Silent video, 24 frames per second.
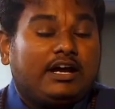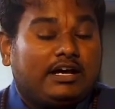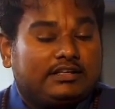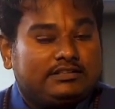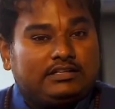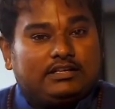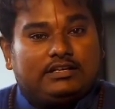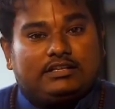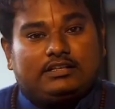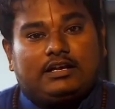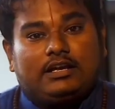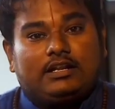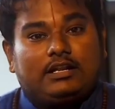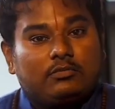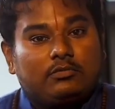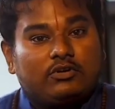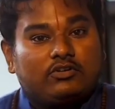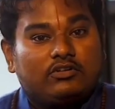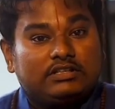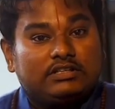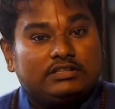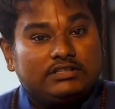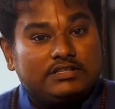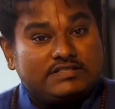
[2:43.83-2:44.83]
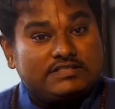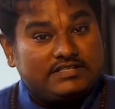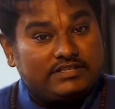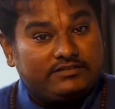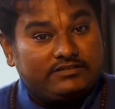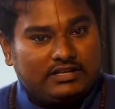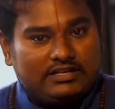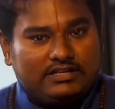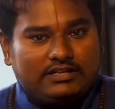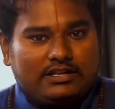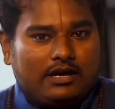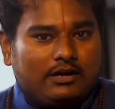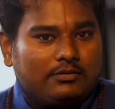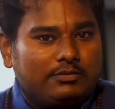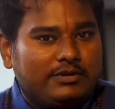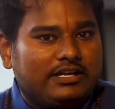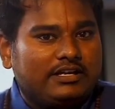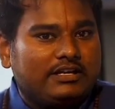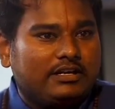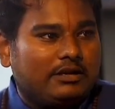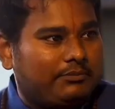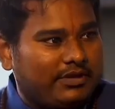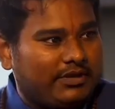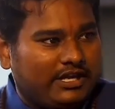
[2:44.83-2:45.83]
அதில் தான் நமக்கு வந்து சிவன்
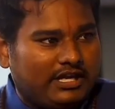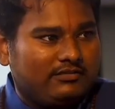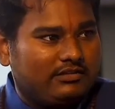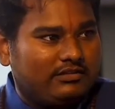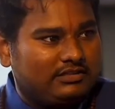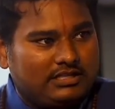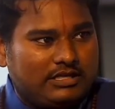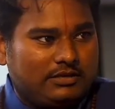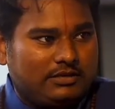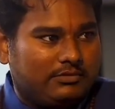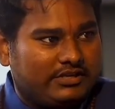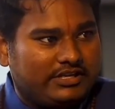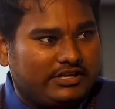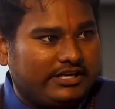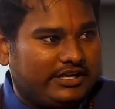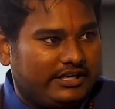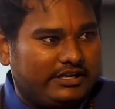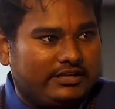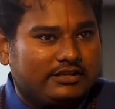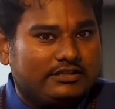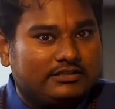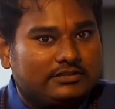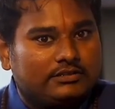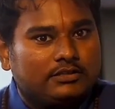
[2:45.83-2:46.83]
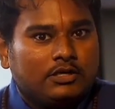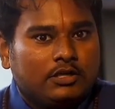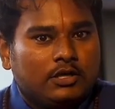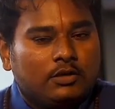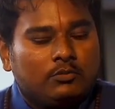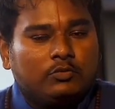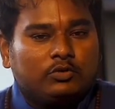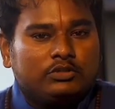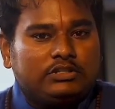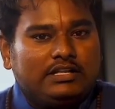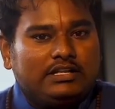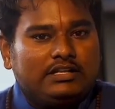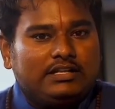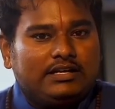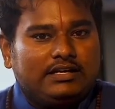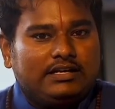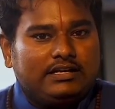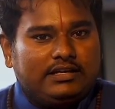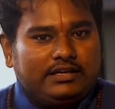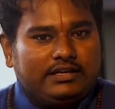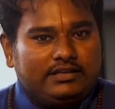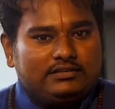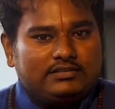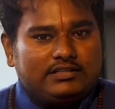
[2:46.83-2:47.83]
அப்படிங்கிற பேர் வந்து நமக்கு கிடைக்குது முதல்ல
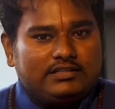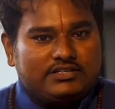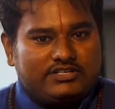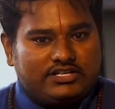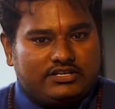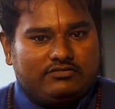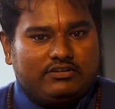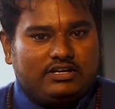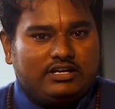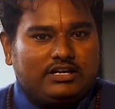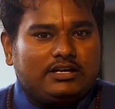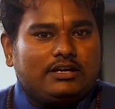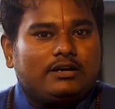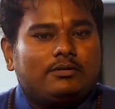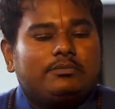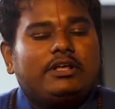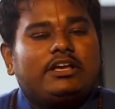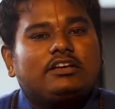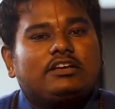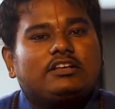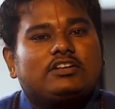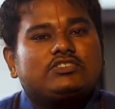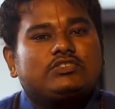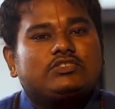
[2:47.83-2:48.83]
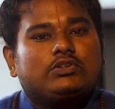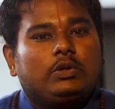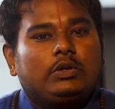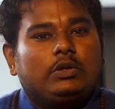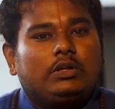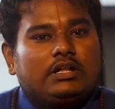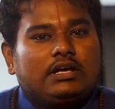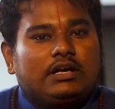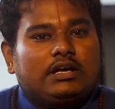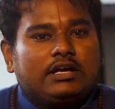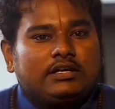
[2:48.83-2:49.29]
இந்த சிவ அப்படிங்கிற சொல்